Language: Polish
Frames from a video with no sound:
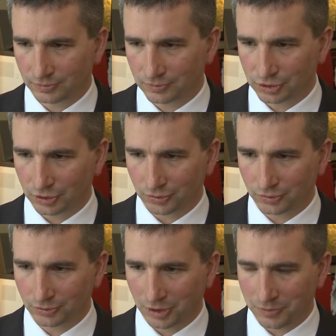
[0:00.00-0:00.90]

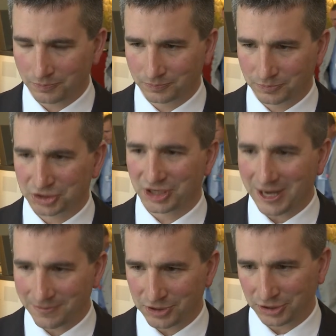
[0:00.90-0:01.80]
są
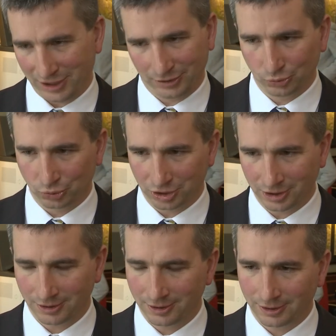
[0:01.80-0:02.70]
przynajmniej tak
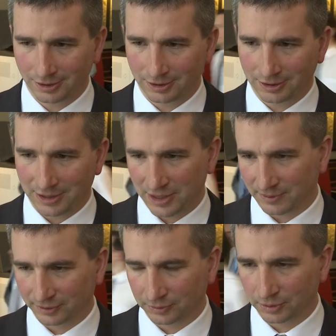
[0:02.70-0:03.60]
duże, E, a
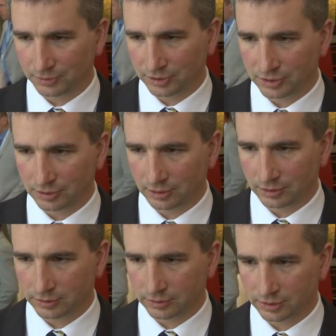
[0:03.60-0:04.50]
najprawdopodobniej
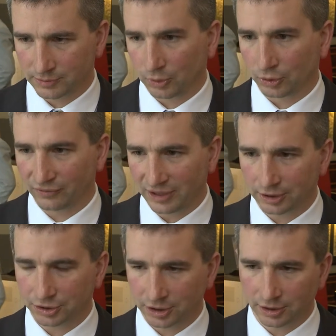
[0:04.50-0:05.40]
e, sporo
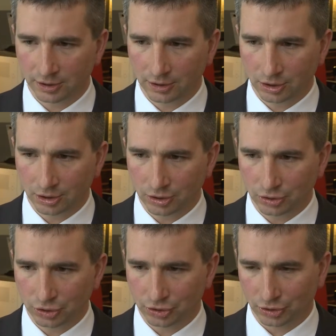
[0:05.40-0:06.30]
większe e,
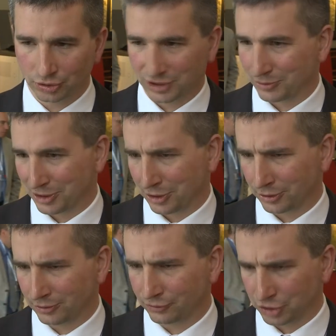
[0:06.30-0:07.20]
niż to
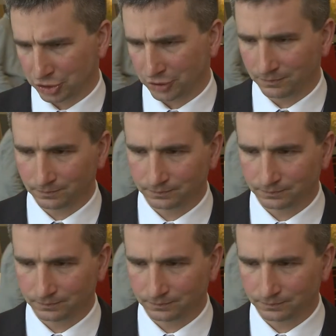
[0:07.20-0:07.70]
zakładano wcześniej.